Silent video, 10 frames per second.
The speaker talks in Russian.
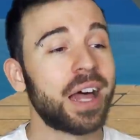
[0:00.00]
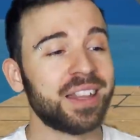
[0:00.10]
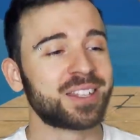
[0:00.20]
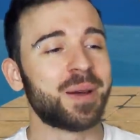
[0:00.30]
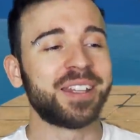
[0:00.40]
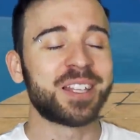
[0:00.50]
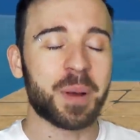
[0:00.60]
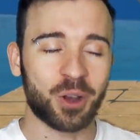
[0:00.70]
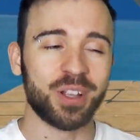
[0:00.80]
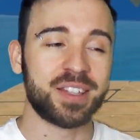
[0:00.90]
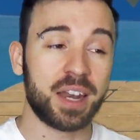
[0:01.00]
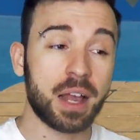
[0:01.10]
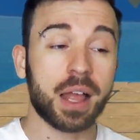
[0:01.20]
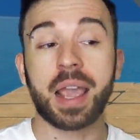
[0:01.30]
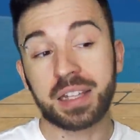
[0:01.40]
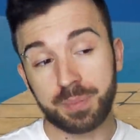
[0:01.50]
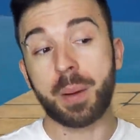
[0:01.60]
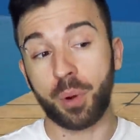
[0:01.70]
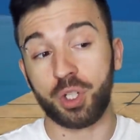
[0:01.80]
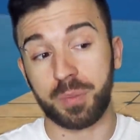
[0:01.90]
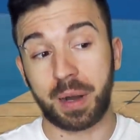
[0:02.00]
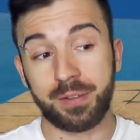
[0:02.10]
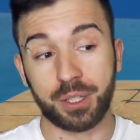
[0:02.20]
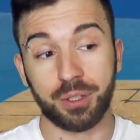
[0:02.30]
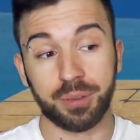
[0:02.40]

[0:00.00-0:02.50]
Ну ладно, смотри спокойно сериал, а я тебя позже проведу.